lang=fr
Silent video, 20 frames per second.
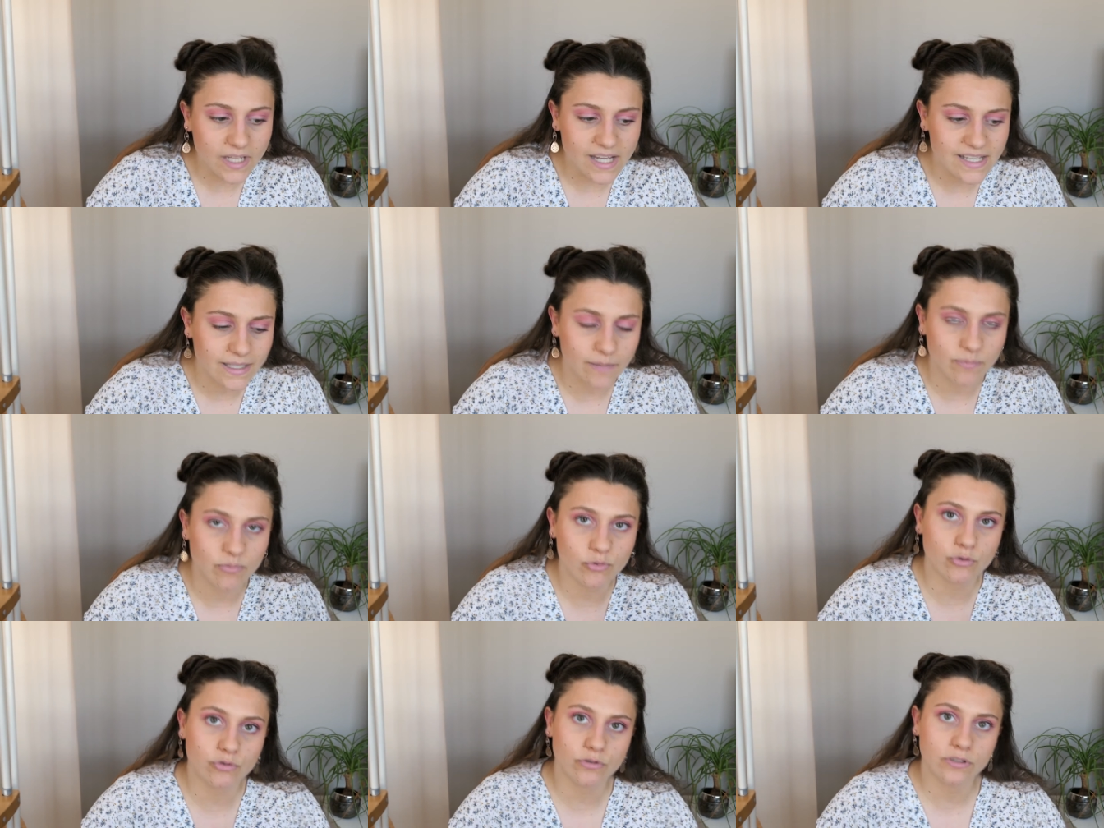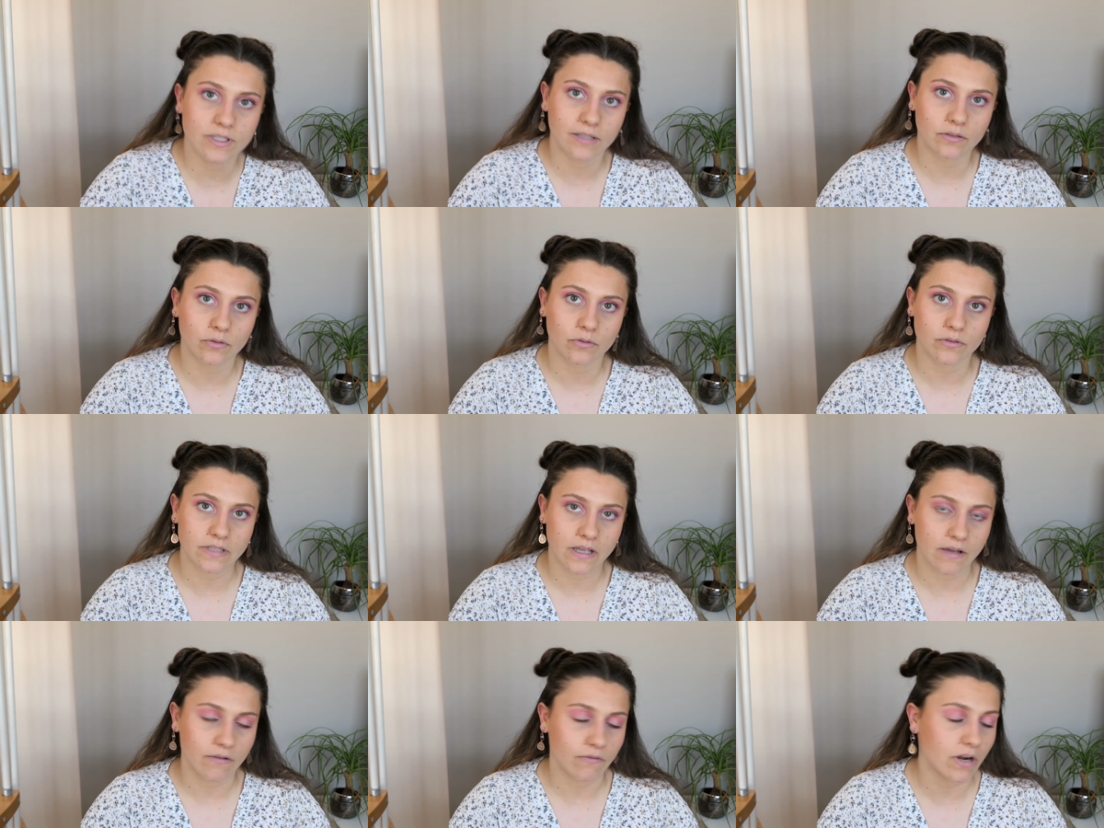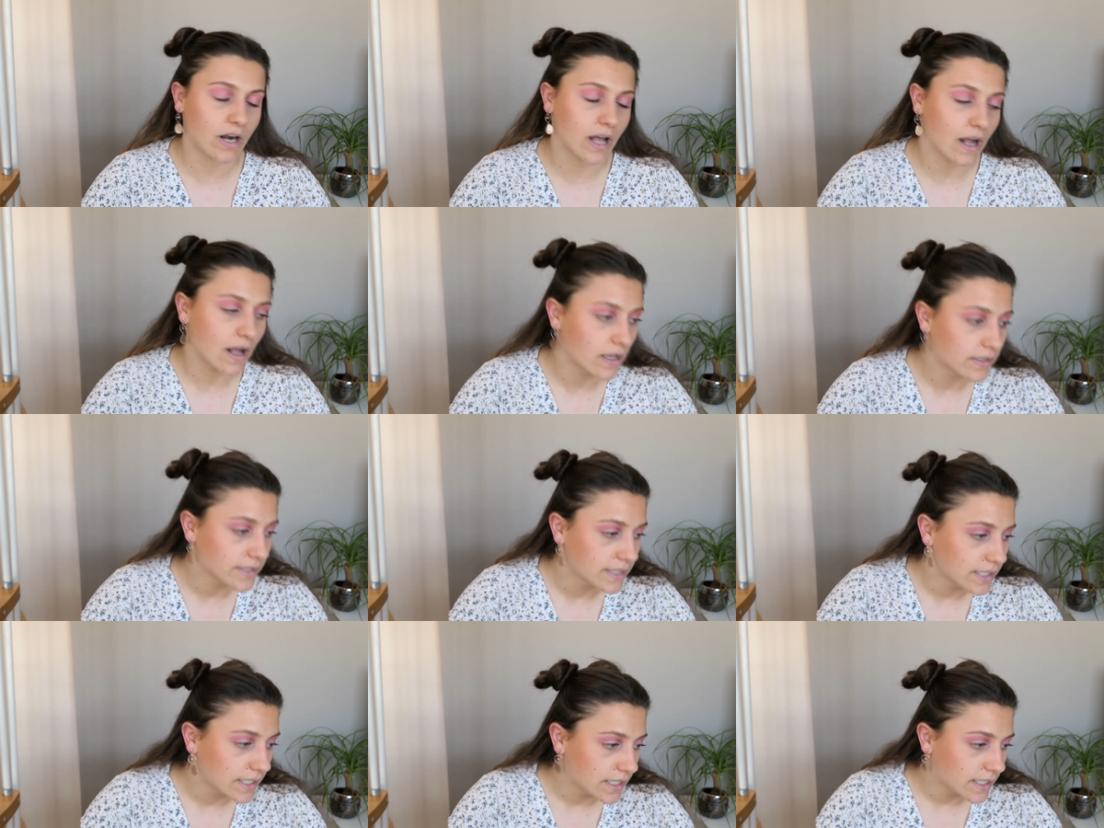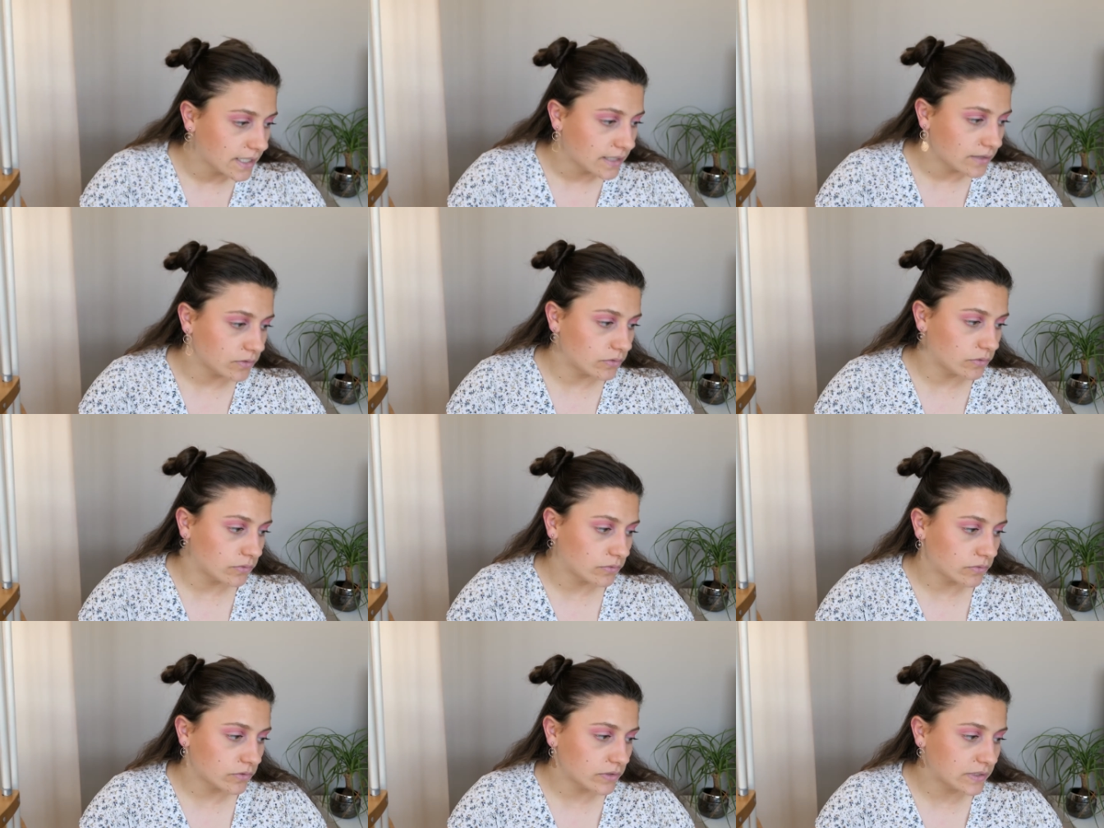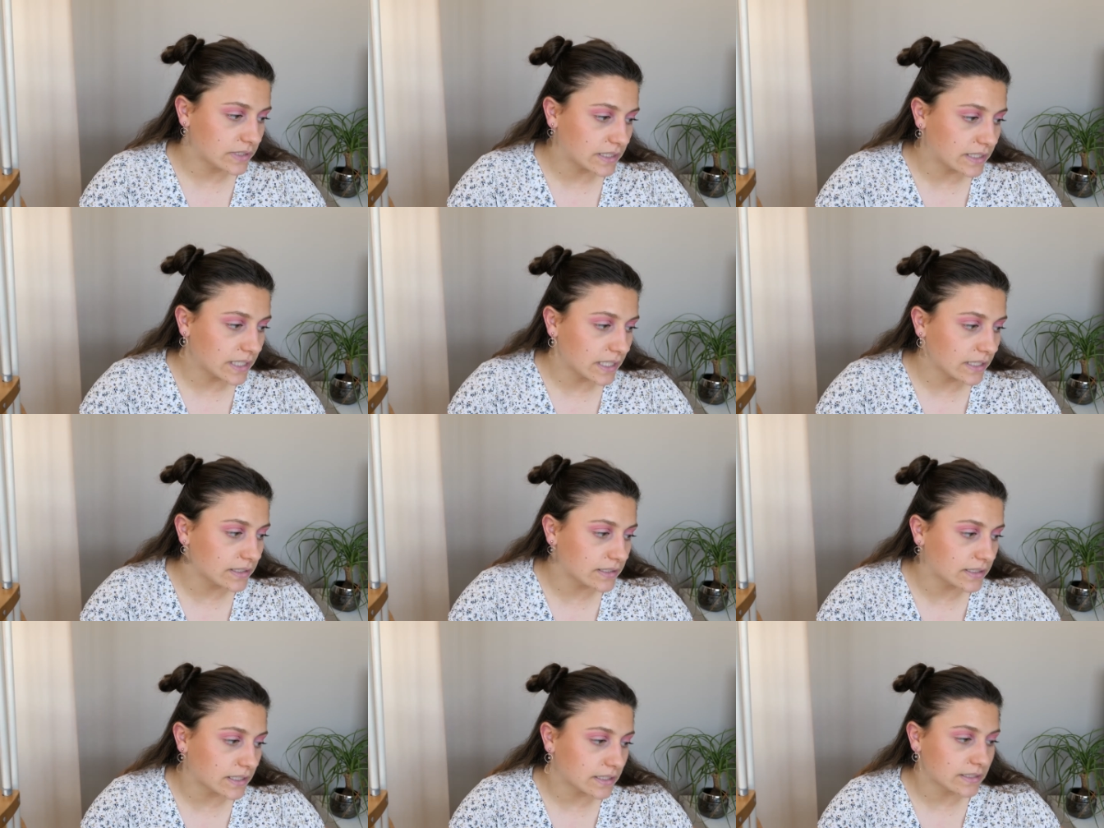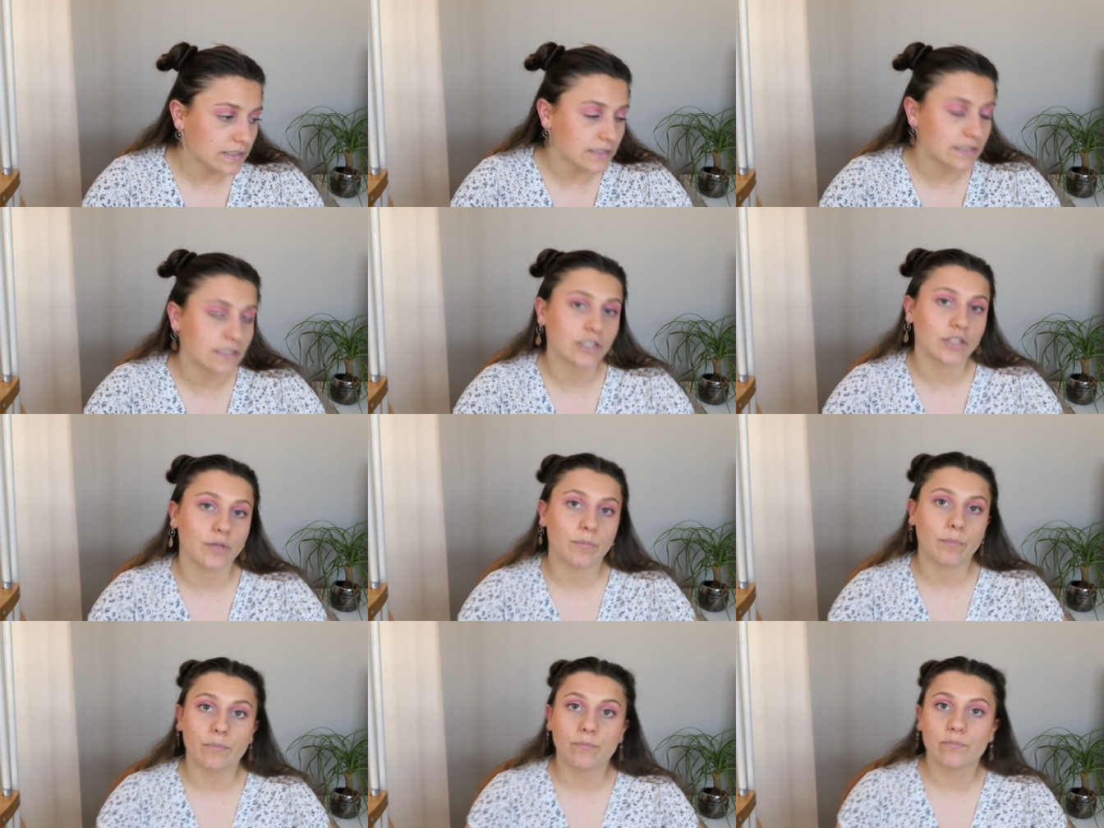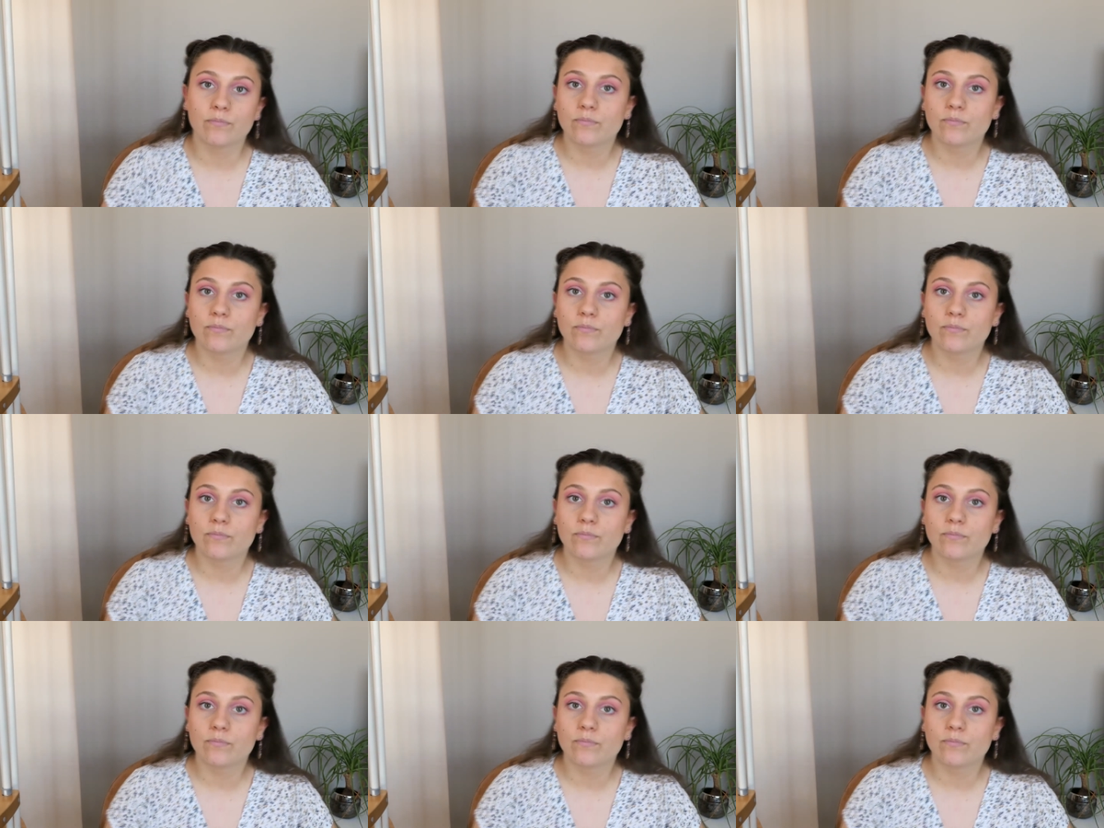Ça peut juste être ça. Voilà. Donc c'était un exercice qui était